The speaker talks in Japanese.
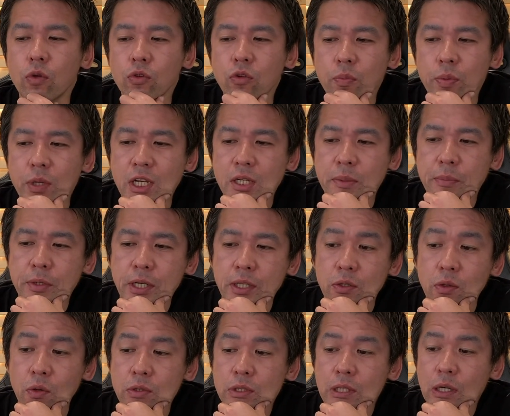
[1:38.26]
のビールもね
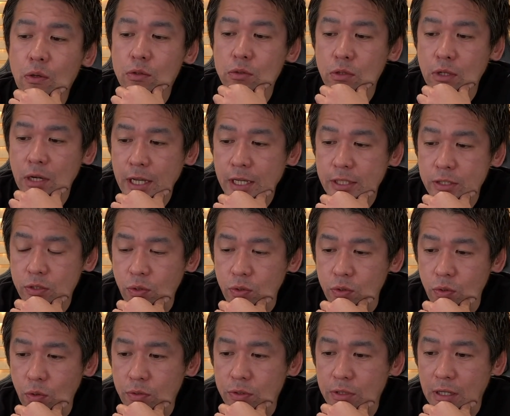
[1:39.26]
飲んだことない人
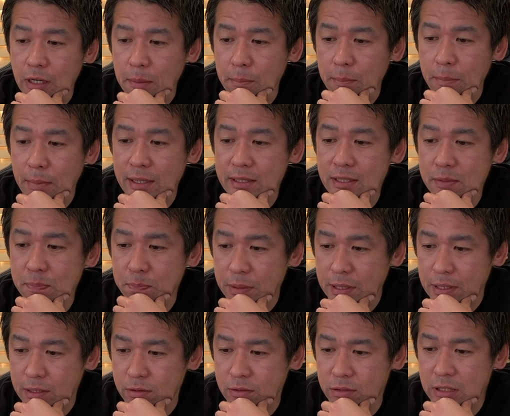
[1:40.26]
飲んだらマジ
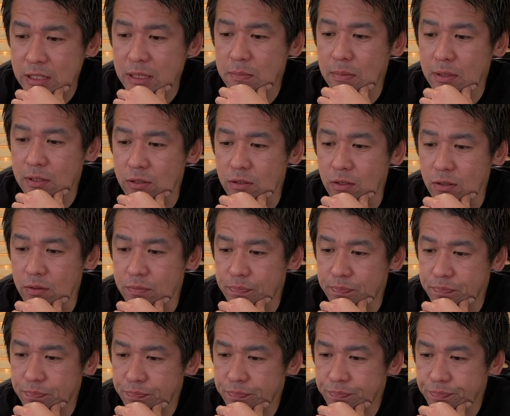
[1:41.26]
びっくりしますよ。
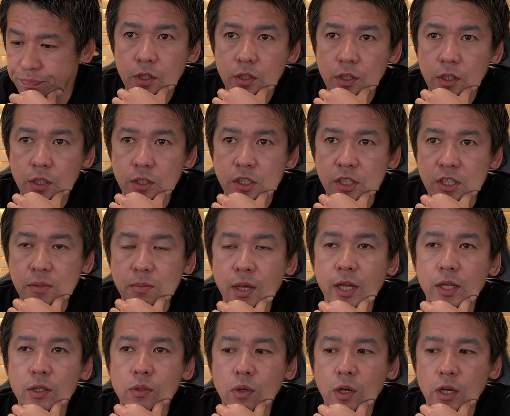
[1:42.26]
で
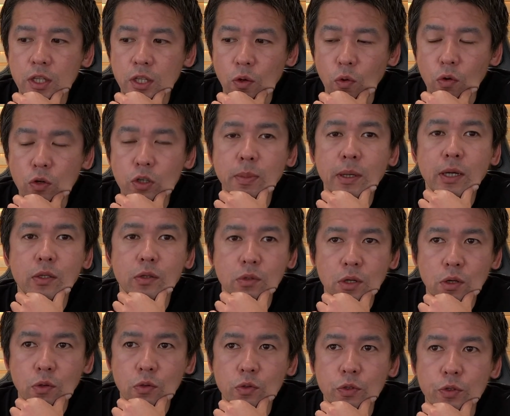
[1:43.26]
シメイとかねオルバルと
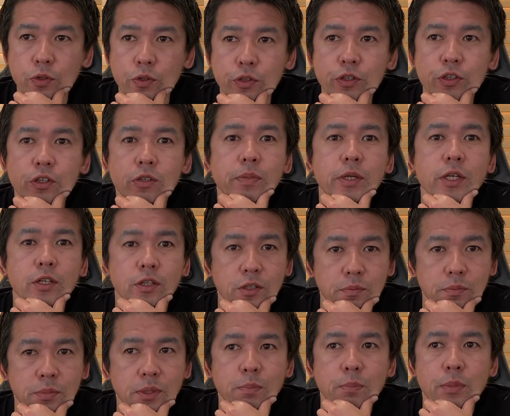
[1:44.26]
か、この輸入
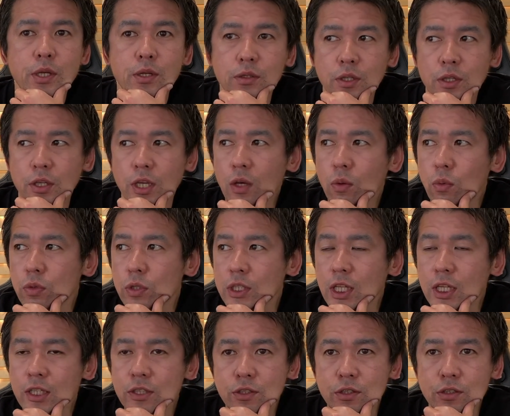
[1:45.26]
ビール瓶ビールね結構値
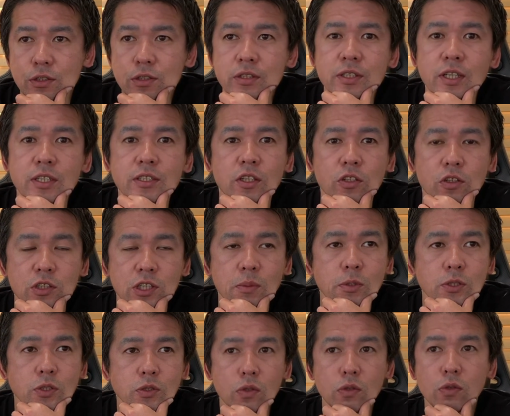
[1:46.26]
段するんですけど、で
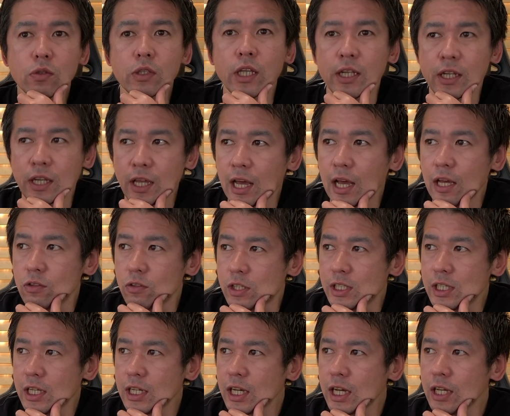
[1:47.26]
も外でねあの居
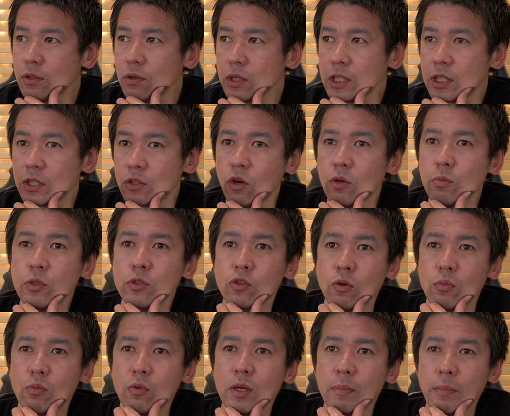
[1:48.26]
酒屋とかで飲むと
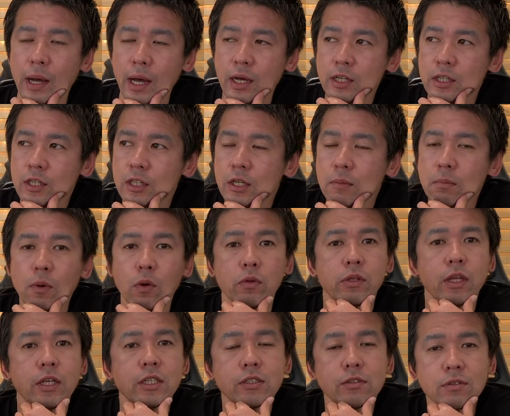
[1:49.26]
思えば、まあ、
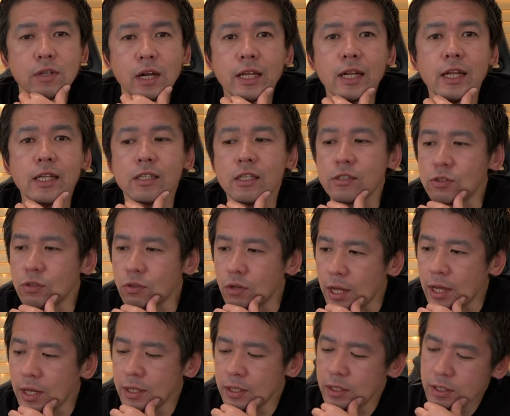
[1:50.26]
同じぐらいなんですよ
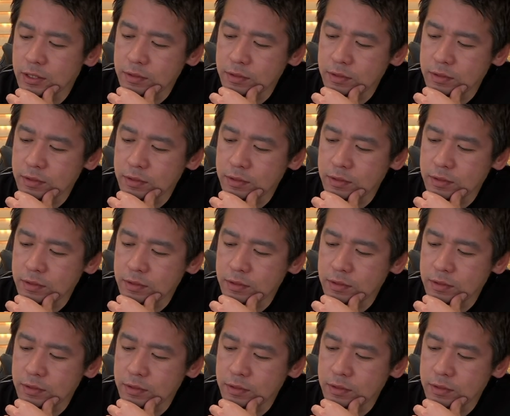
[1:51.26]
ね。